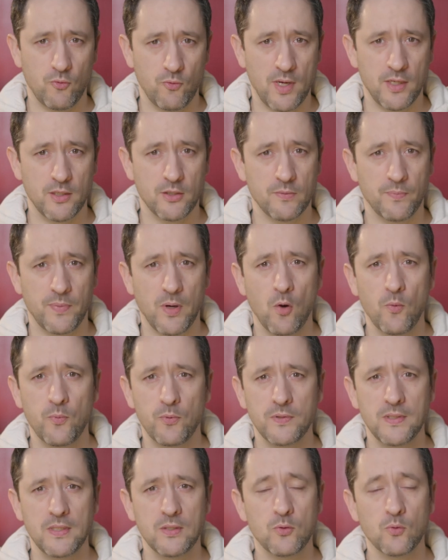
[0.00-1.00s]
Range, par
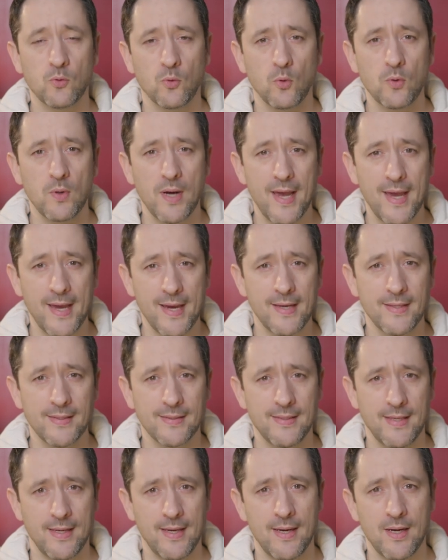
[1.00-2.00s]
opposition au
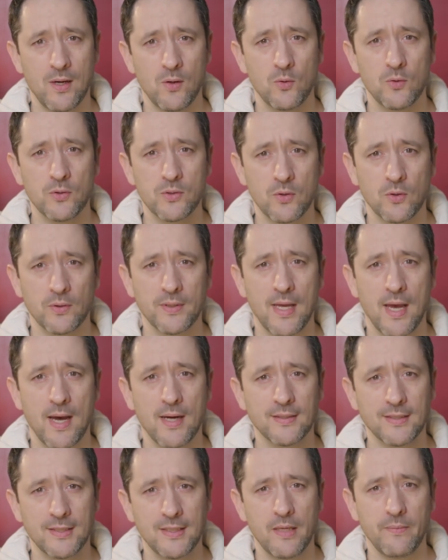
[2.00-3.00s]
SDR, le
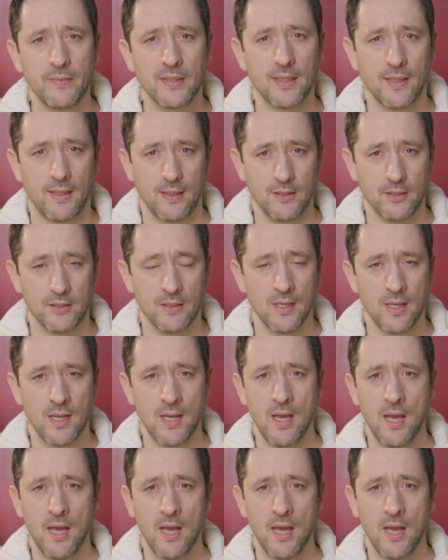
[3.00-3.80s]
Standard Dynamic Range.